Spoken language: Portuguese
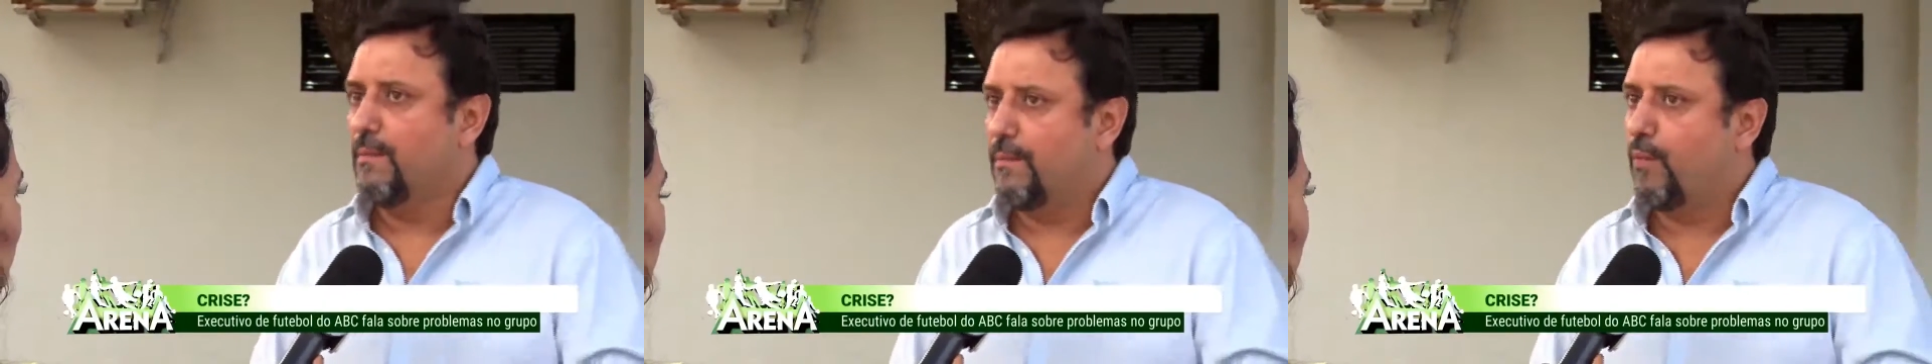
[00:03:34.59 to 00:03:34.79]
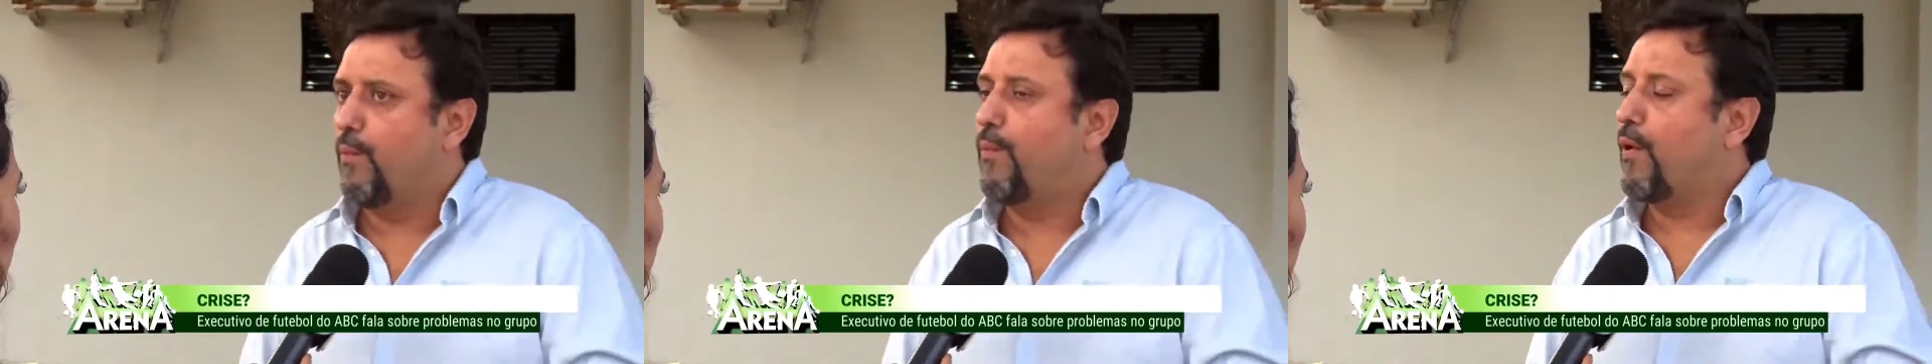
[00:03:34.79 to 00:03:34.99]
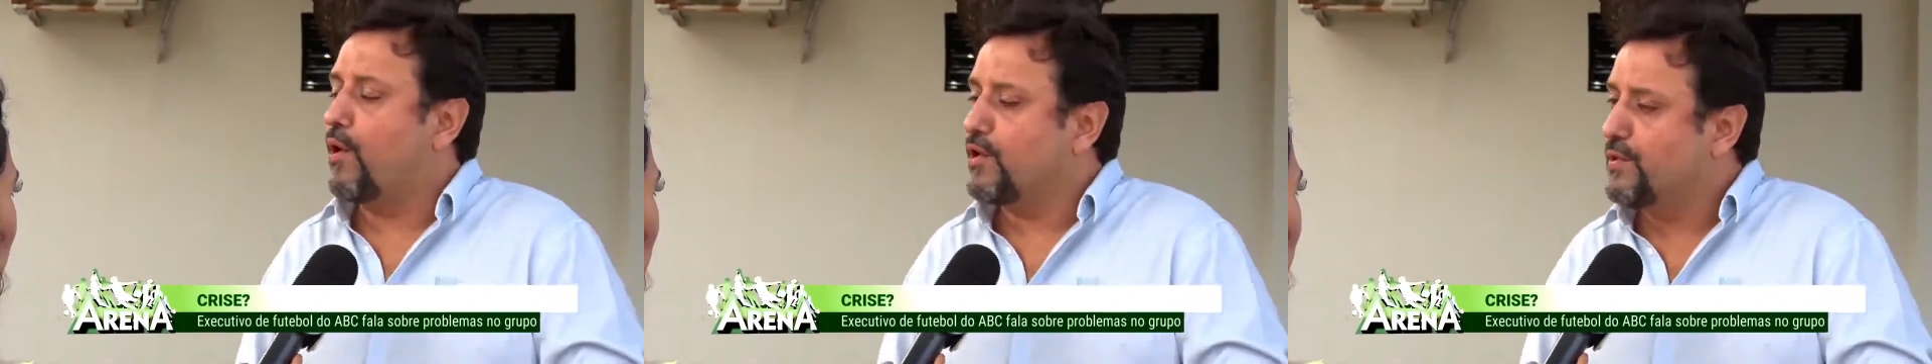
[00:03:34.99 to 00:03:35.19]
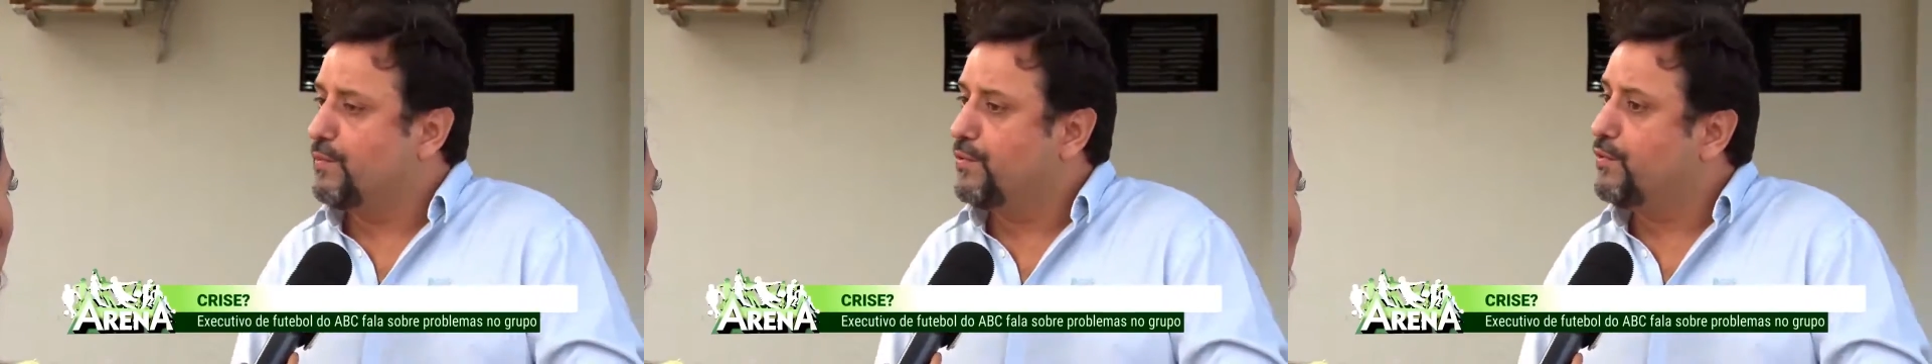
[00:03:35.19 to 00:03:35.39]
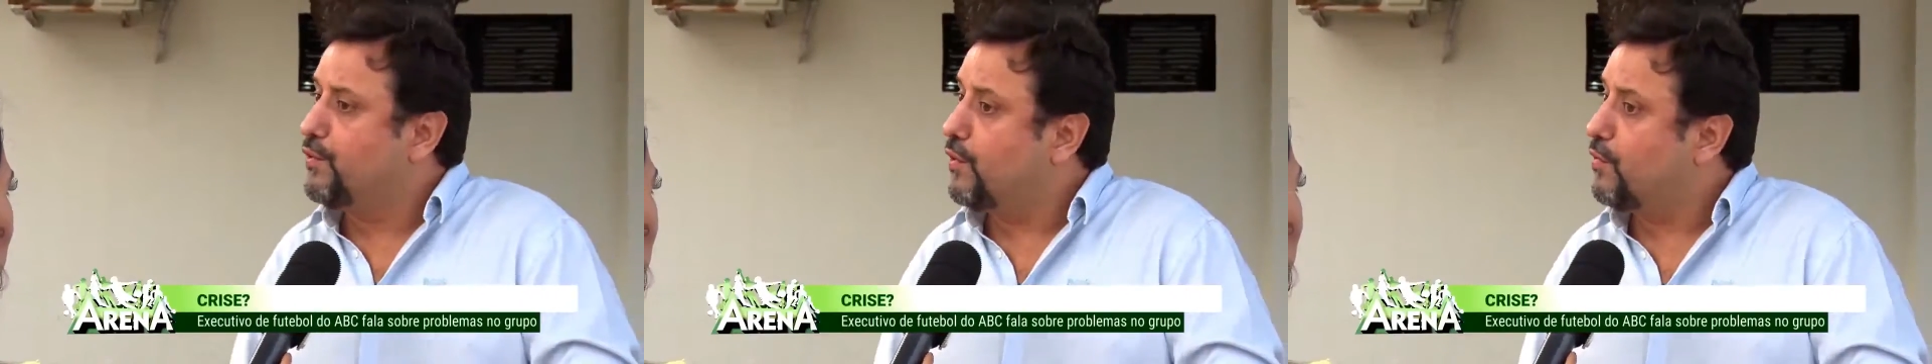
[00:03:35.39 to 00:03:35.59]
para o
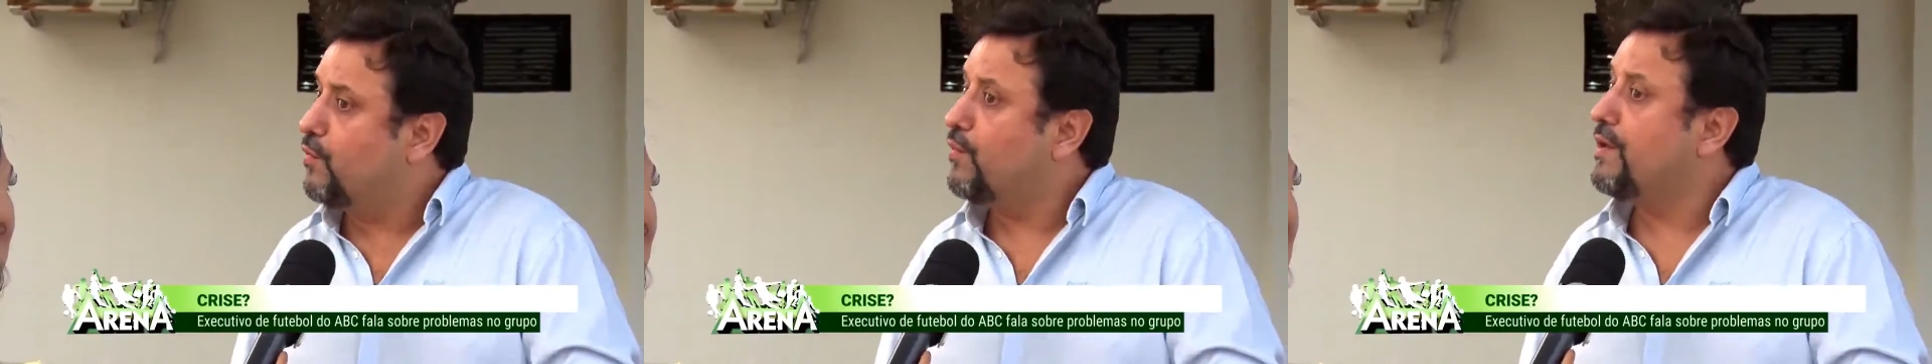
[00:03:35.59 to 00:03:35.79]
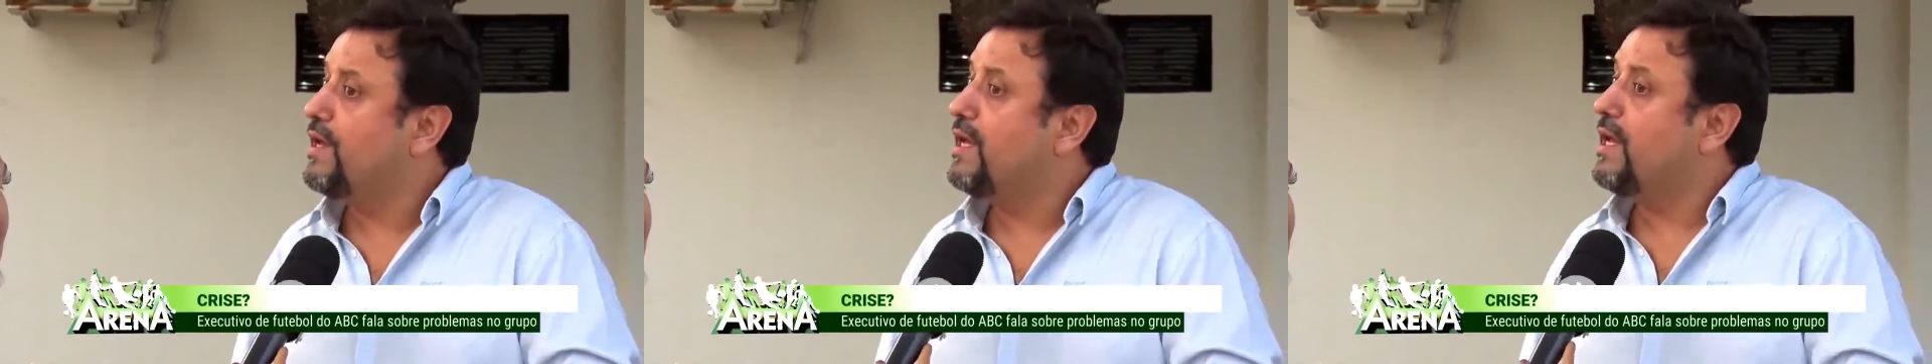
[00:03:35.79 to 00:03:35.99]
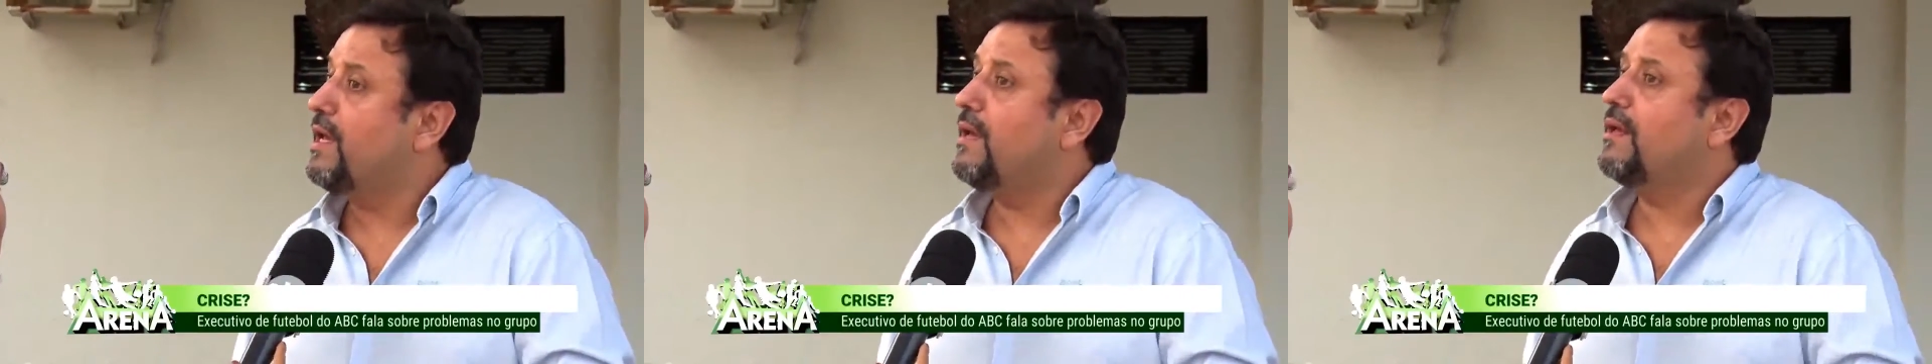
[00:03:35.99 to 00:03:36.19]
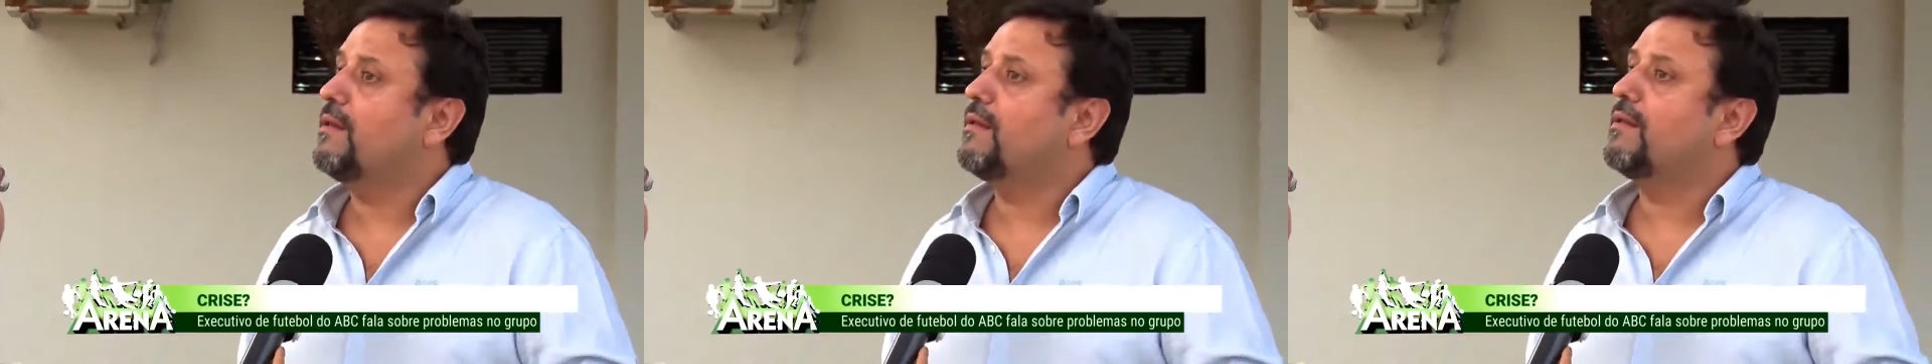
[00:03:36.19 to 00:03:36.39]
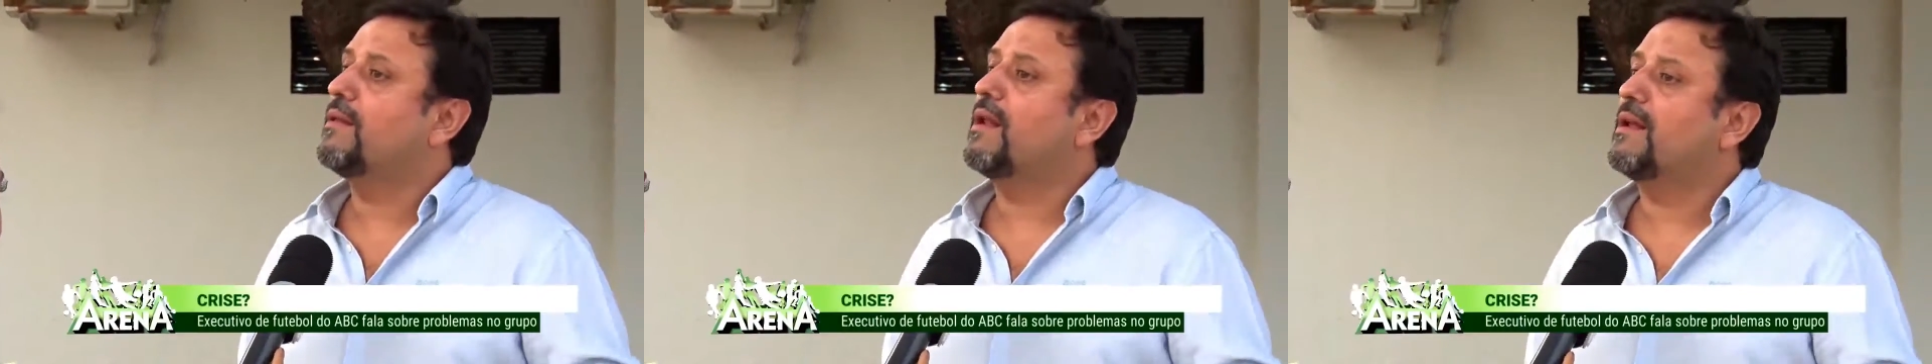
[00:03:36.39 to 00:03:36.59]
próximo jogo e
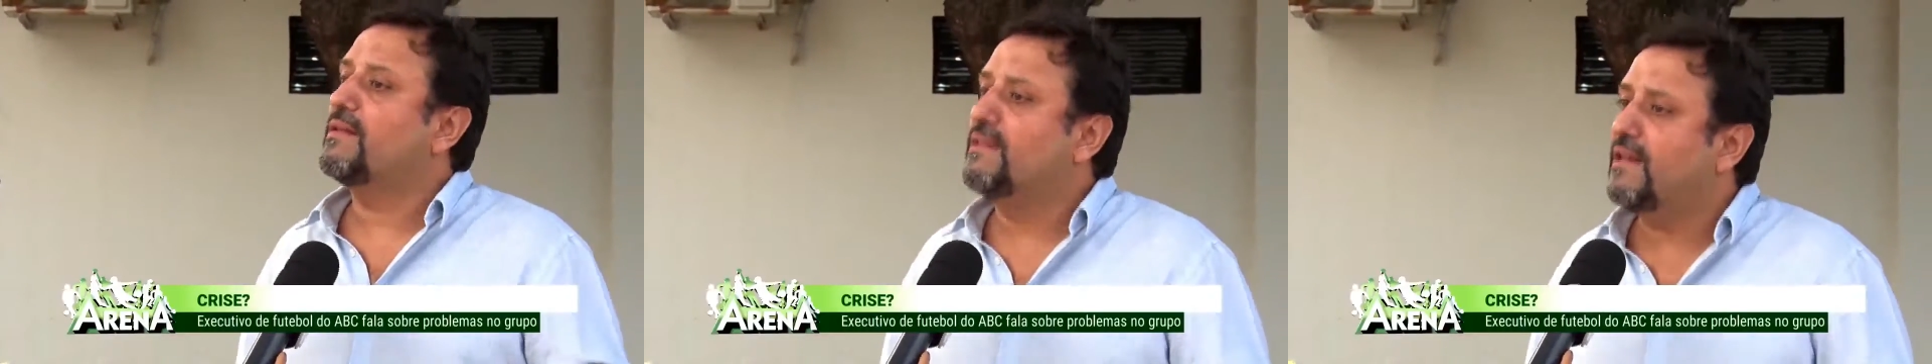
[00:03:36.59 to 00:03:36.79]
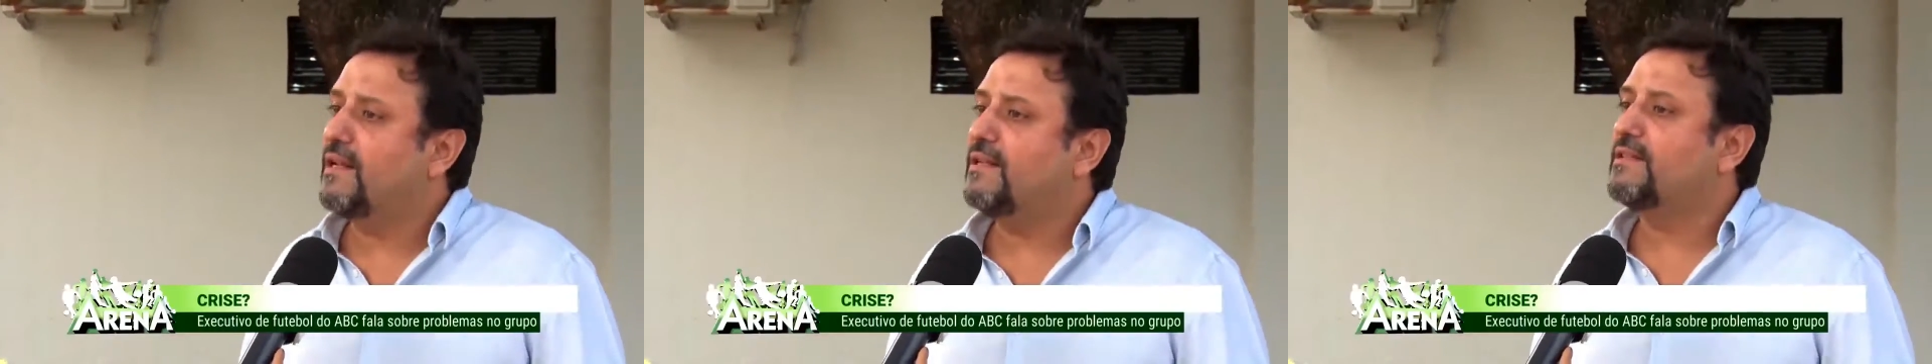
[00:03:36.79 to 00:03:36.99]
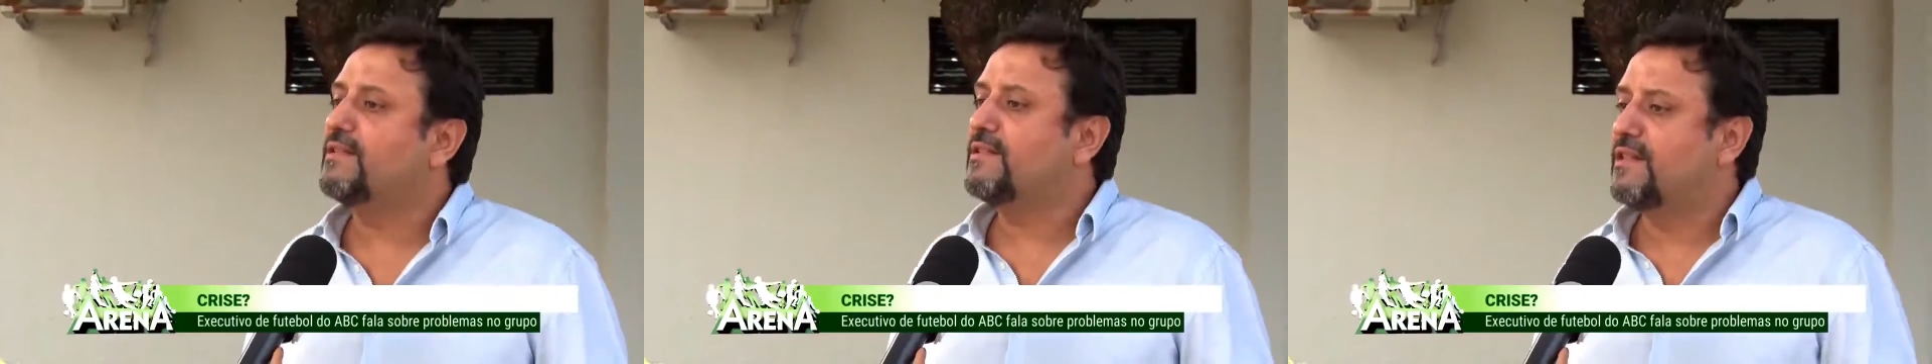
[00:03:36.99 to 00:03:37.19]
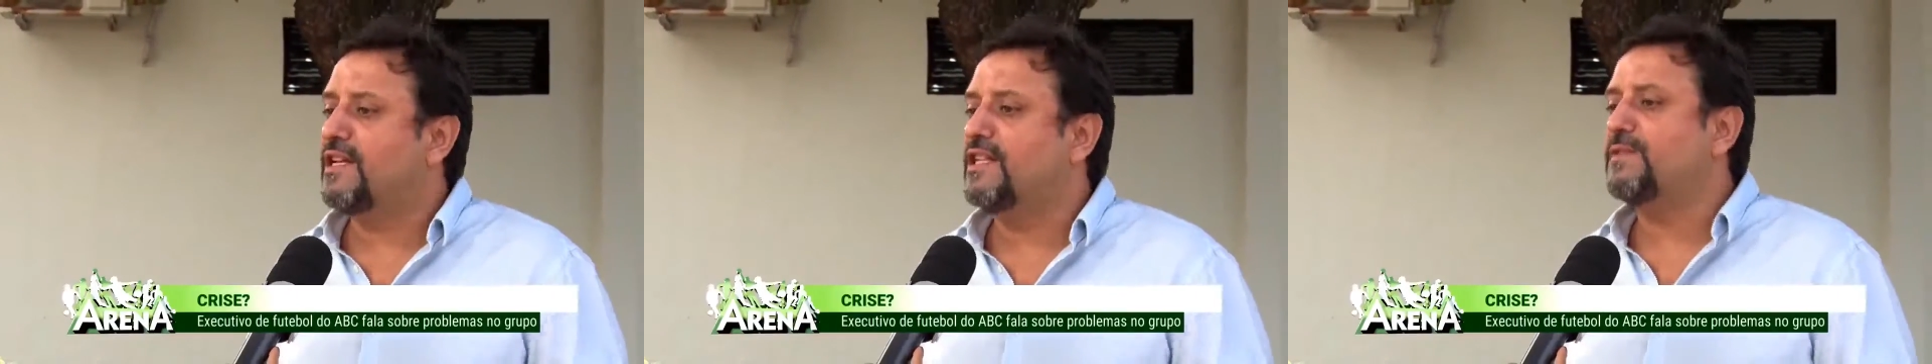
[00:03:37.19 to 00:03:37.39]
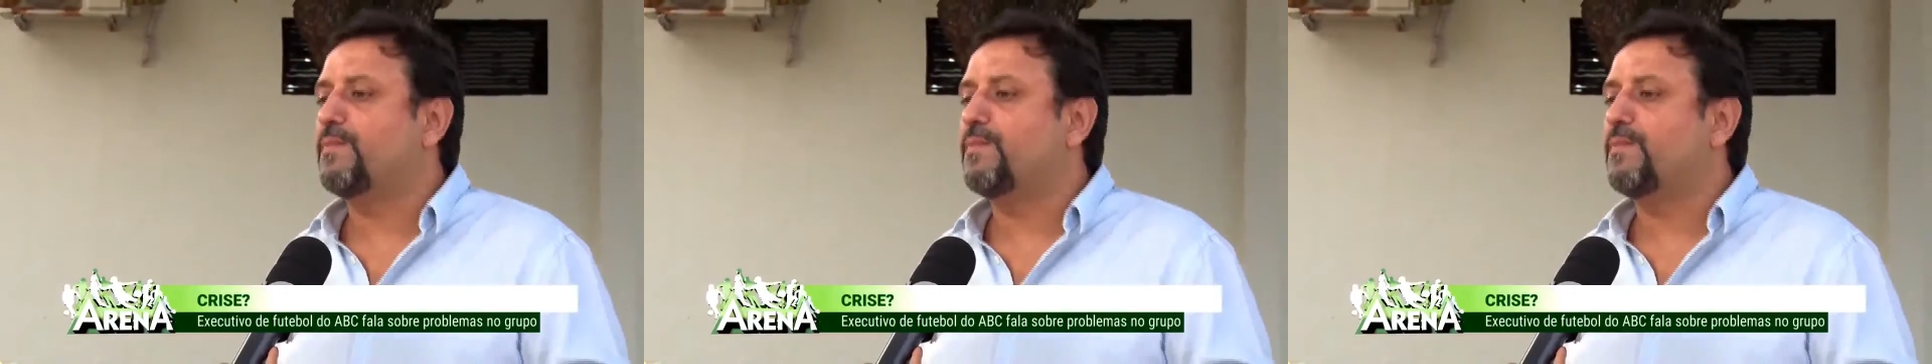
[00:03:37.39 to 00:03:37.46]
trazer esses três